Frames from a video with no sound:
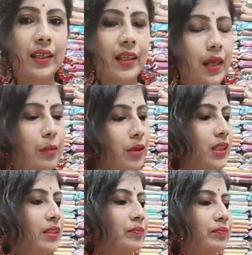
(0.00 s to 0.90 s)
কে বলেছে
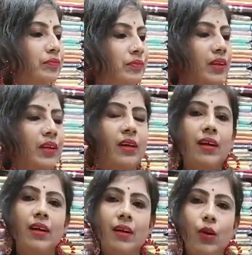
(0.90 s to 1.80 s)

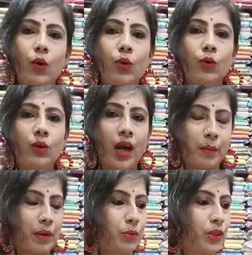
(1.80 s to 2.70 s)
ও
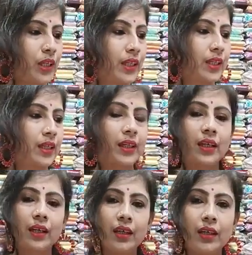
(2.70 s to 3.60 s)
আমার বুটিক
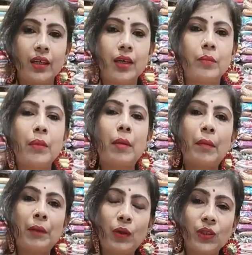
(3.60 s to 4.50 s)
ম্যাম
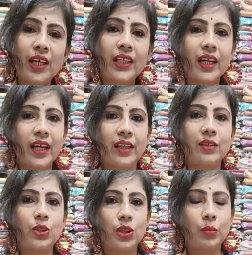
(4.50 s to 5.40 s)
আপনি কোথায় থাকেন
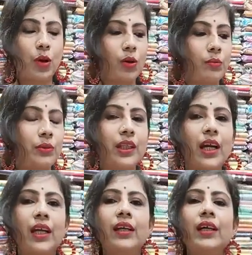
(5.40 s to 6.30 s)
যদি বহরমপুরে
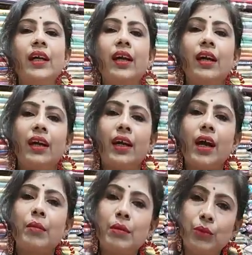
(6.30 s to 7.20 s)
থাকেন
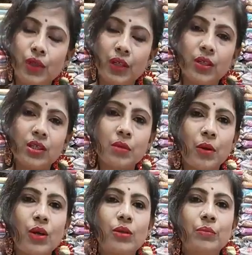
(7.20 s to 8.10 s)
আমার বুটিক হচ্ছে
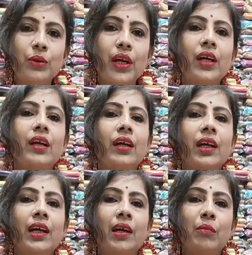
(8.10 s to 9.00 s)
বহরমপুরে
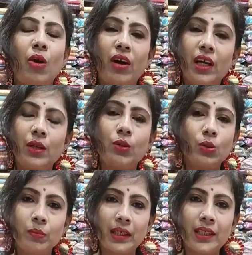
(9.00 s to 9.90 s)
মহাকালী নতুন
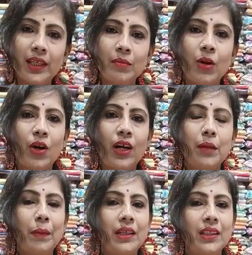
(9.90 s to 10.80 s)
বাজার মহাকালী
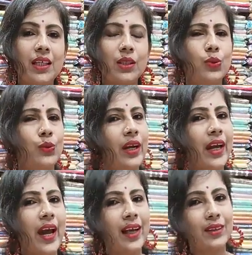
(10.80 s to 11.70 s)
পাঠশালা স্কুলের
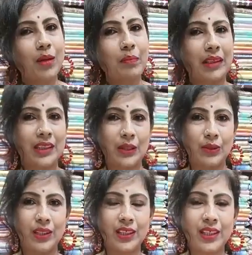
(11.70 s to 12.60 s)
একদম পাশের
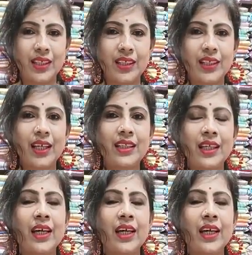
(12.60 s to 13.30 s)
গলি ঠিক আছে